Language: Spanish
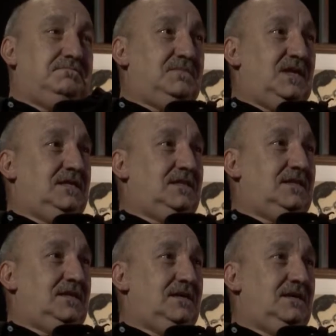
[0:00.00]

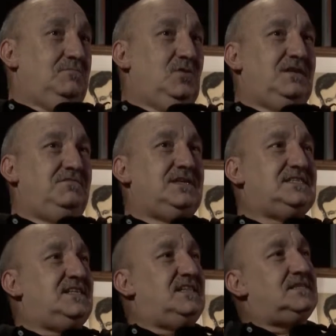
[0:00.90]
este, es muy
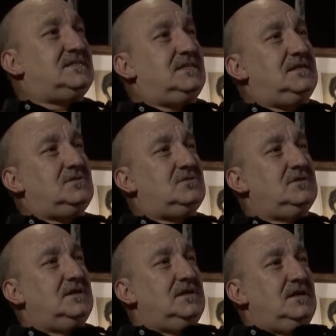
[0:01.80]
difícil decir esto,
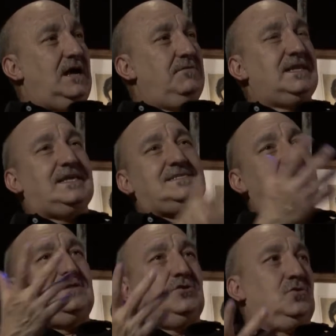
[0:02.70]
a ver qué se
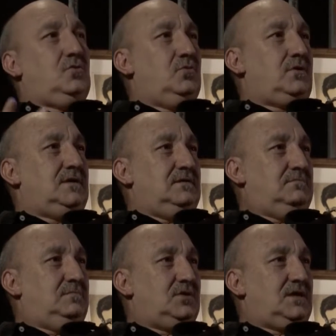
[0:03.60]
te ocurre,
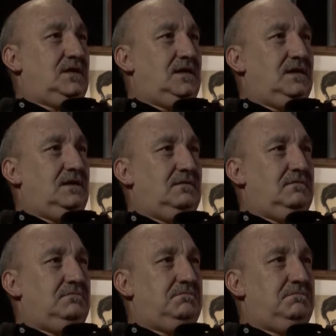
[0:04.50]
porque
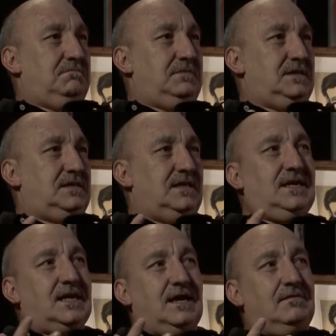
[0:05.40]
eh, tenés
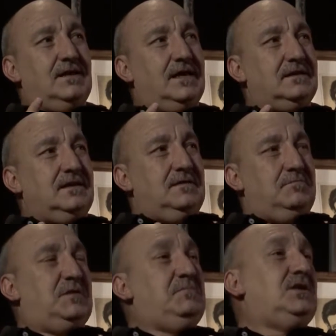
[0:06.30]
que hablar
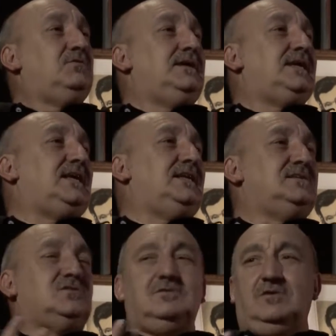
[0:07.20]
primero ver quiénes
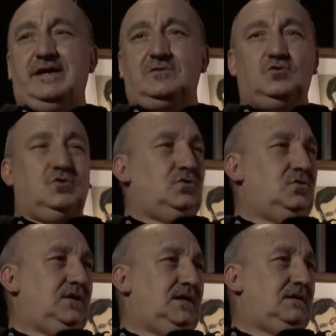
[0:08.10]
son los
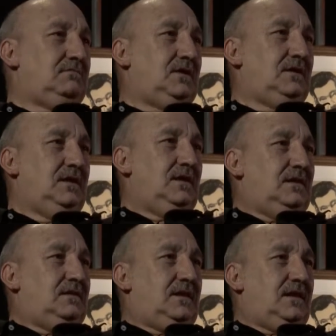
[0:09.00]
actores, que,
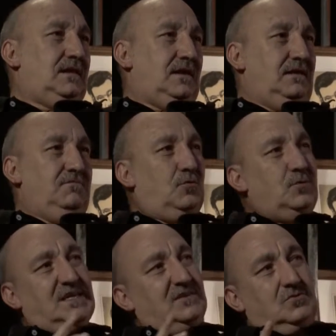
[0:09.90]
eh,
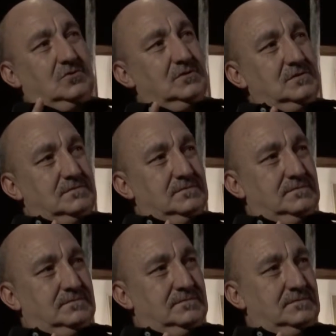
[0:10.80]
influye todo
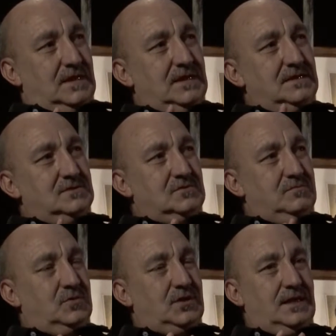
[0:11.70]
en eso,
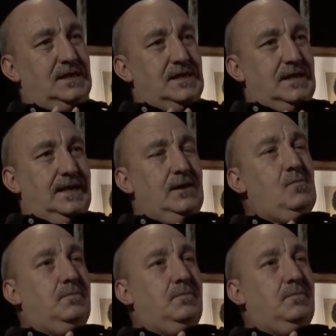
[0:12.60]
porque es un